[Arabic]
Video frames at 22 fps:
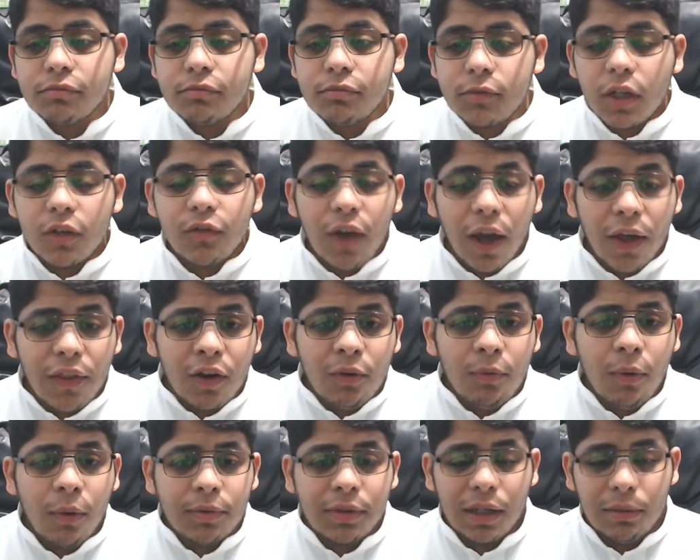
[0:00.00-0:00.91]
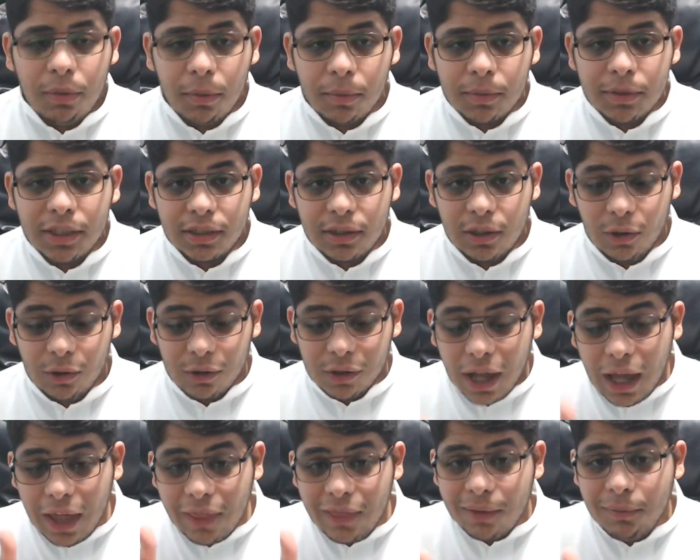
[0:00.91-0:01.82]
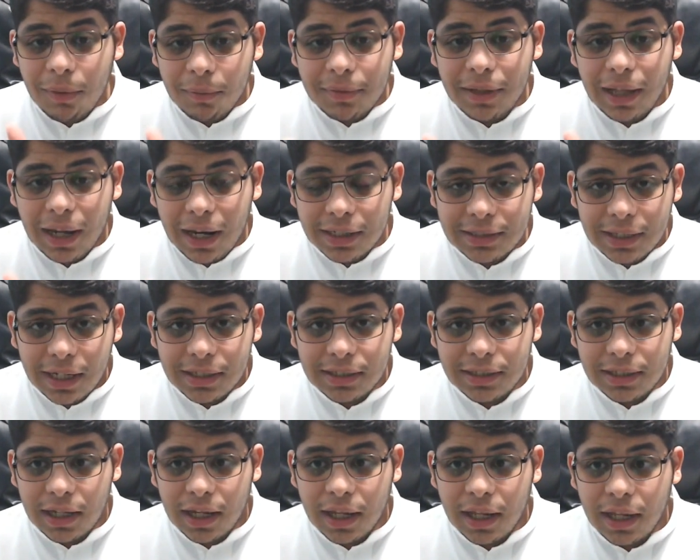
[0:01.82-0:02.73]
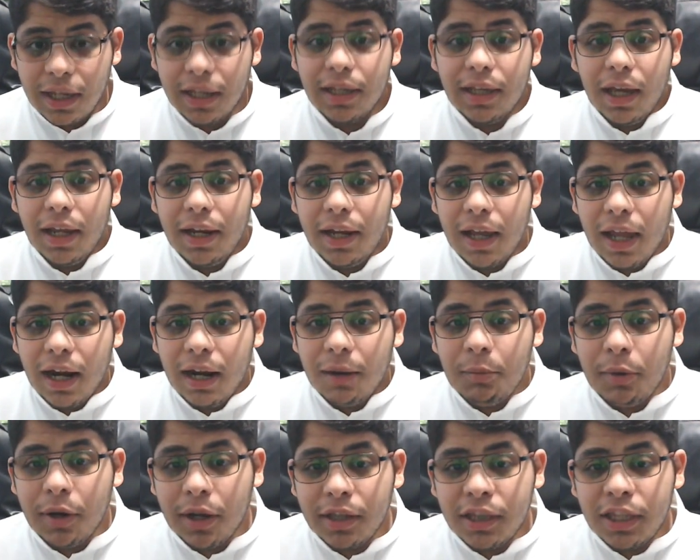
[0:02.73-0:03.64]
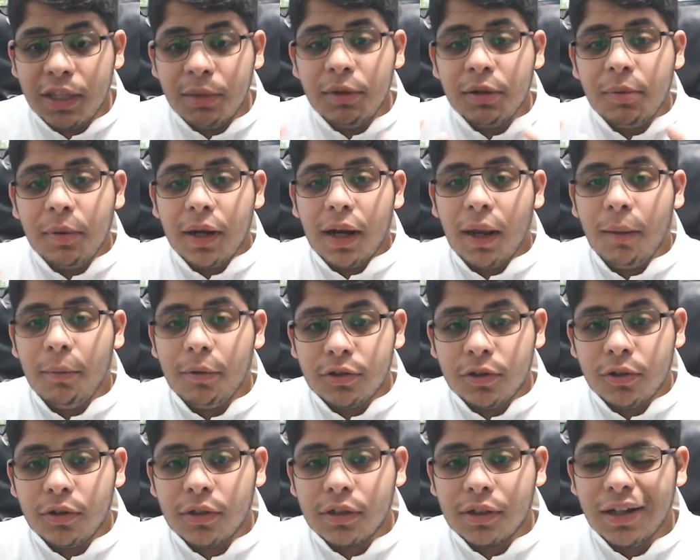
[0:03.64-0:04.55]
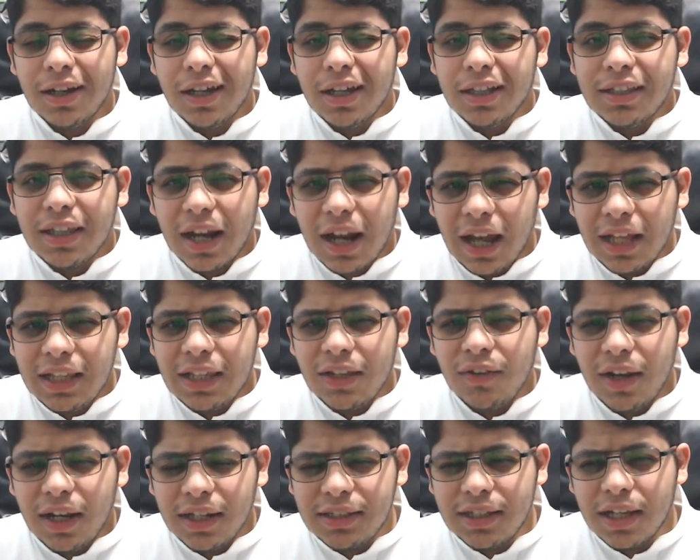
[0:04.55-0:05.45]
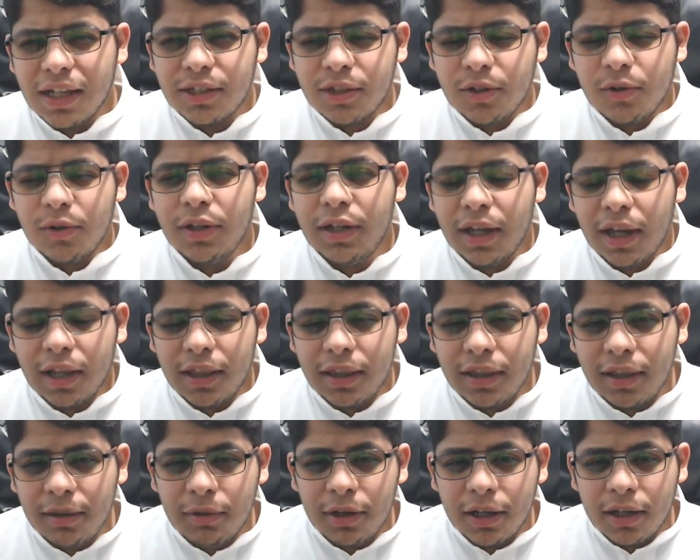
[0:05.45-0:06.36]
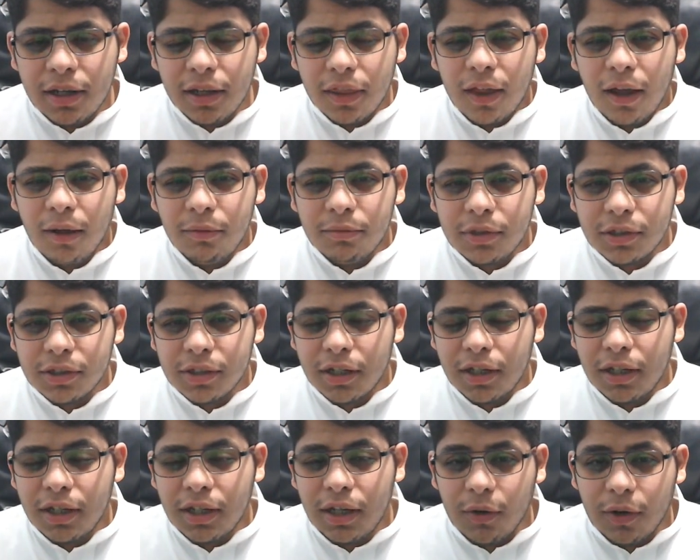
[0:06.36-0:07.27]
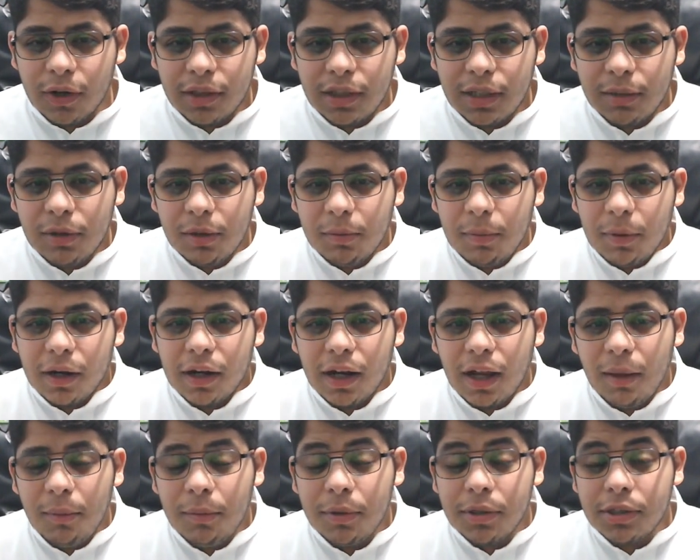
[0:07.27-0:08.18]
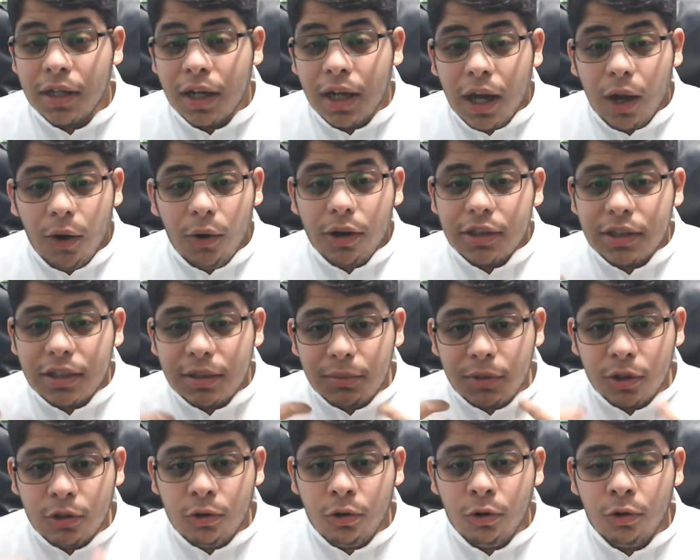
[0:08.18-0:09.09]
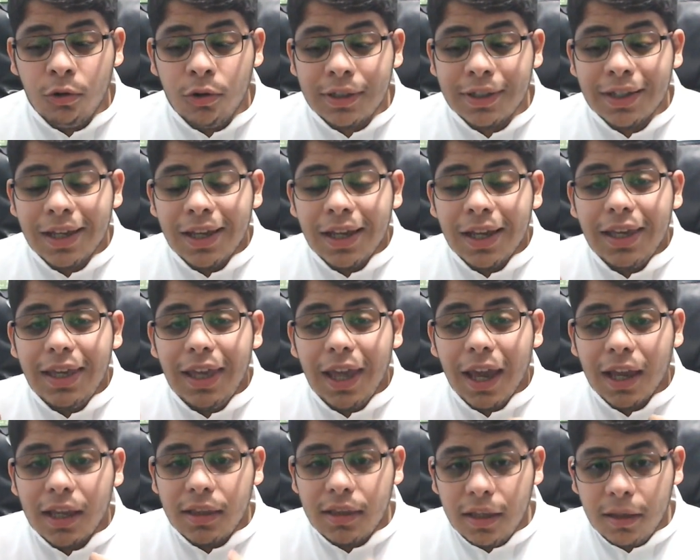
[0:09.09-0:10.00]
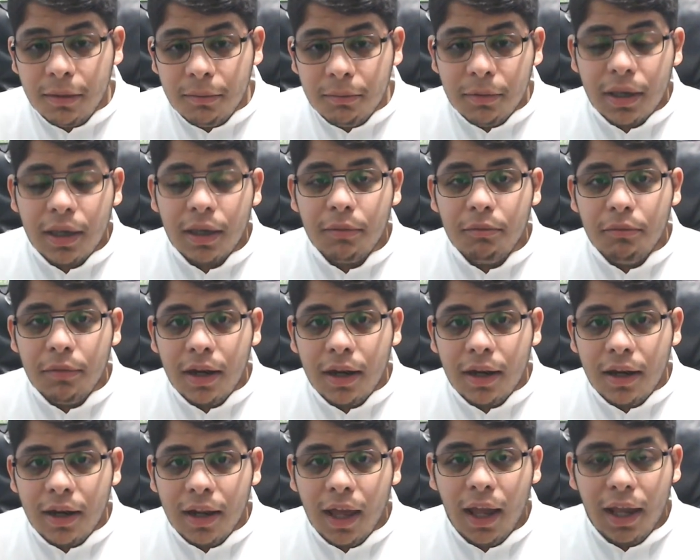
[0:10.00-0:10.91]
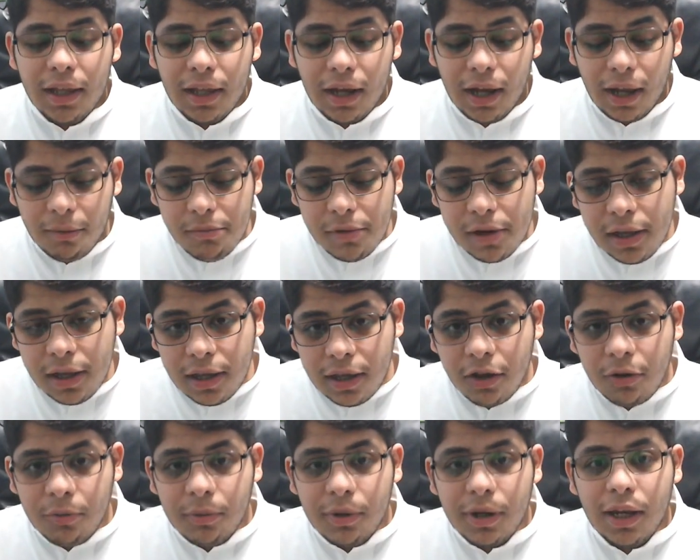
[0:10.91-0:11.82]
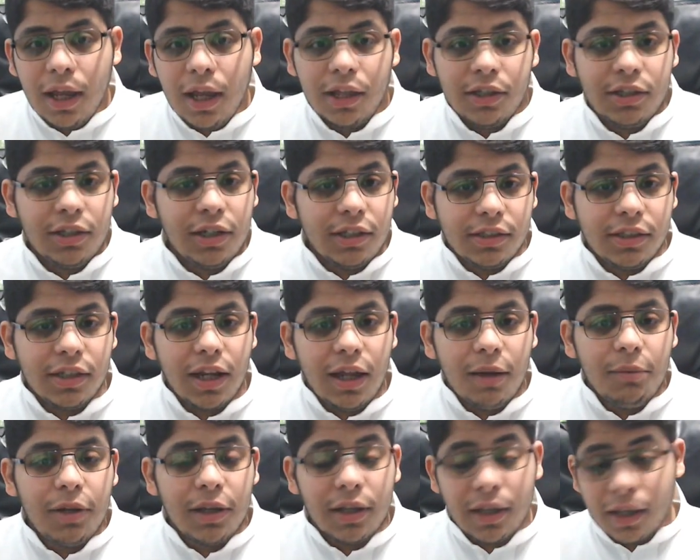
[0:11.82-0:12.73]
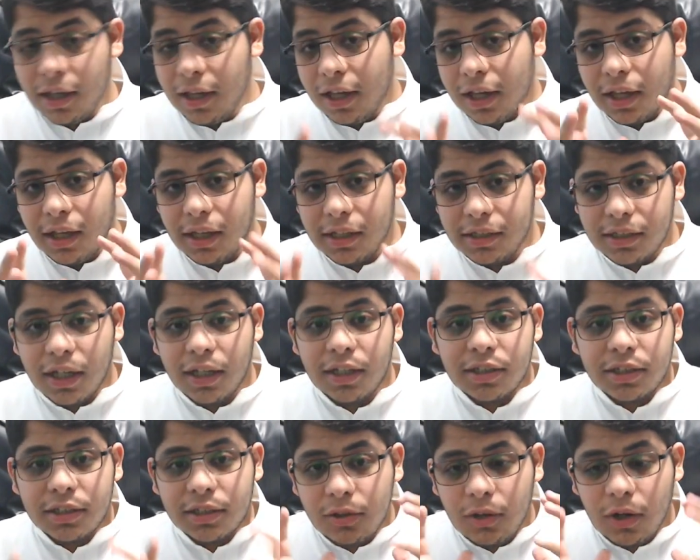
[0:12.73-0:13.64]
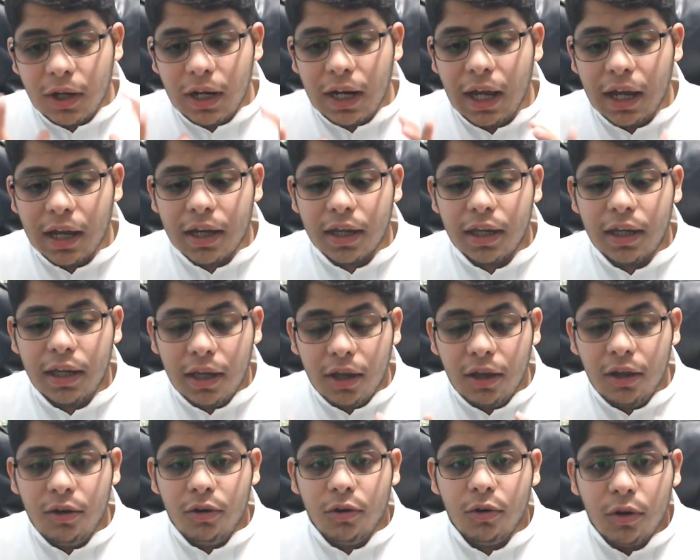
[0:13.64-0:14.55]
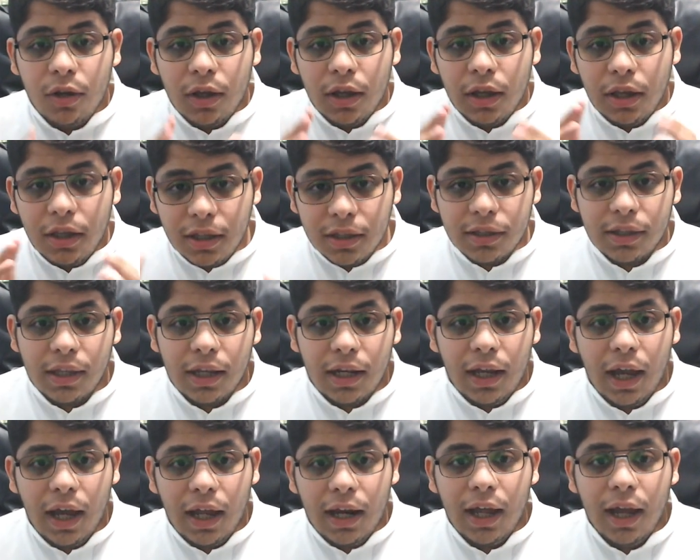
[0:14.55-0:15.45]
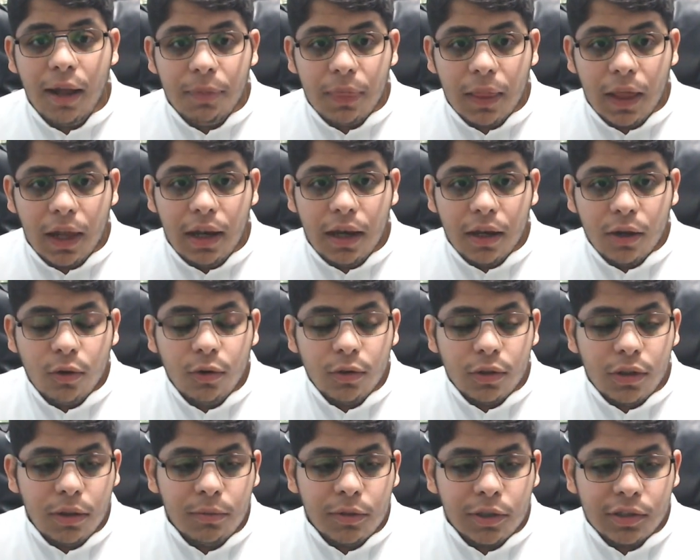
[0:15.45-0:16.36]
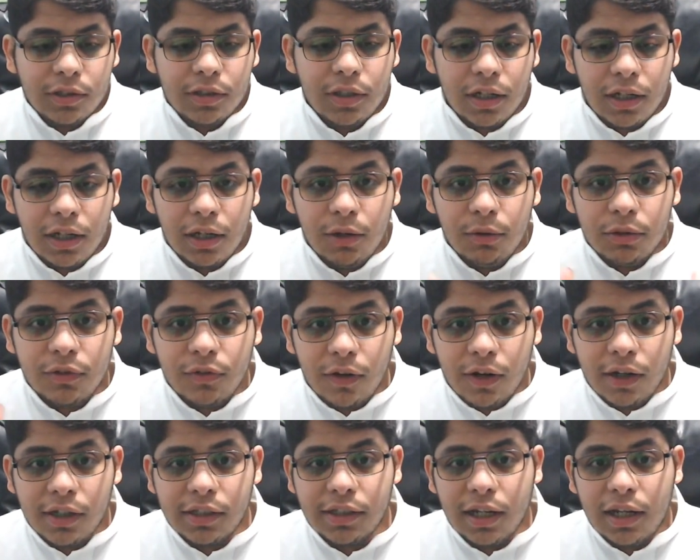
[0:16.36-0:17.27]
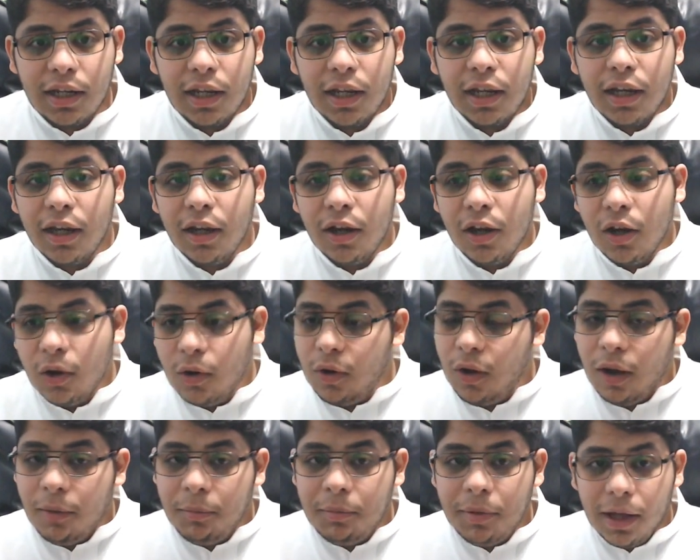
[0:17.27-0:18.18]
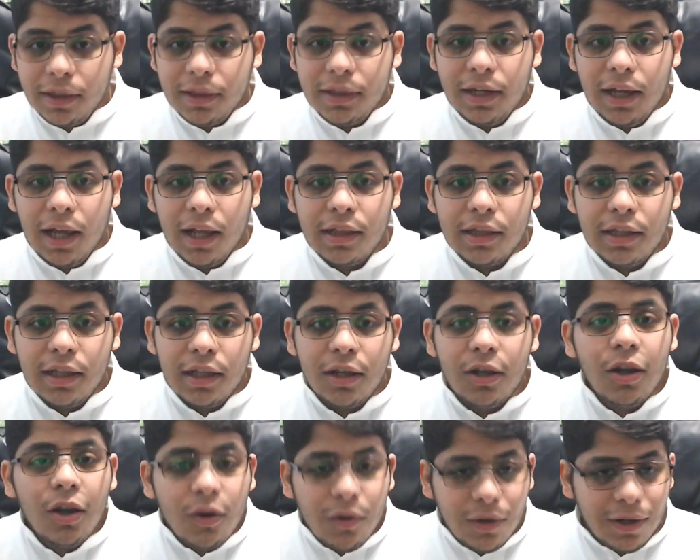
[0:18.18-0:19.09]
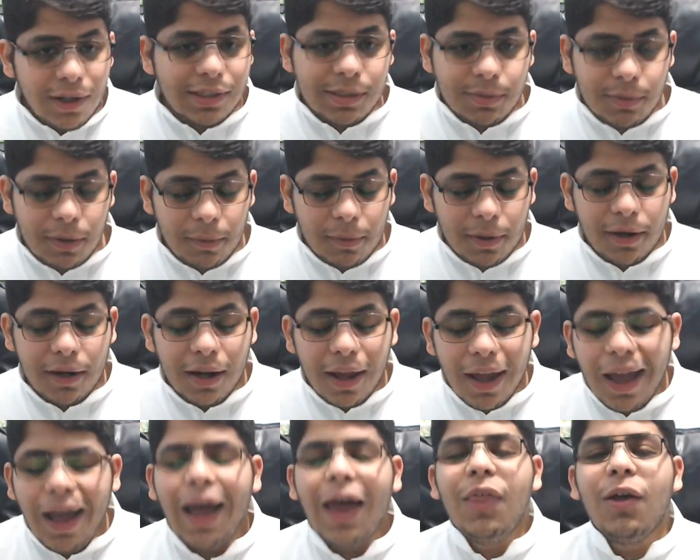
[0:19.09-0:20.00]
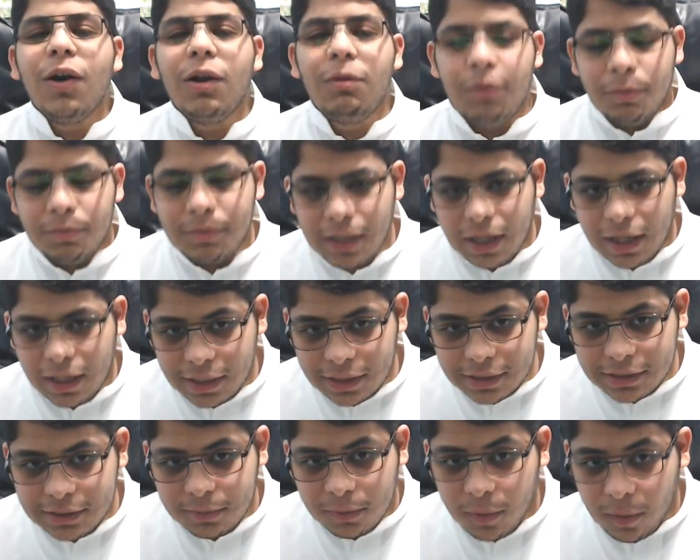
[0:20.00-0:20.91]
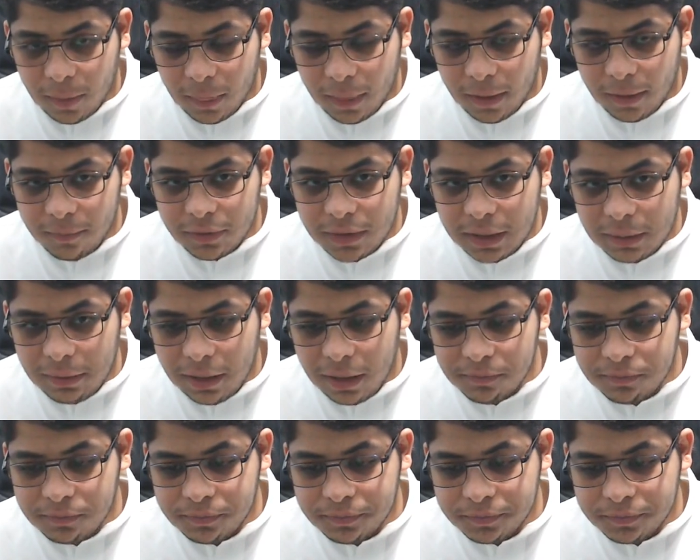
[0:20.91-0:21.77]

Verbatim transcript: فهذا هو مبدا البرمجيات الحره هذا المبدا الاساسي له يعني انا لما اقدم لك برنامج حر ترى هدفي الاساسي هو اني اقدم لك نظام تشغيل او اقدم لك برنامج او اقدم لك كود يخدمك من الناحيه الامنيه ومن ناحيه الاحترام لك كشخص له الحقيه انه يطلع على الكود المصدري ويتفرج عليه ولو حب يعدل يعدل ويحسب امان هذا هو المبدا الخاص به تمام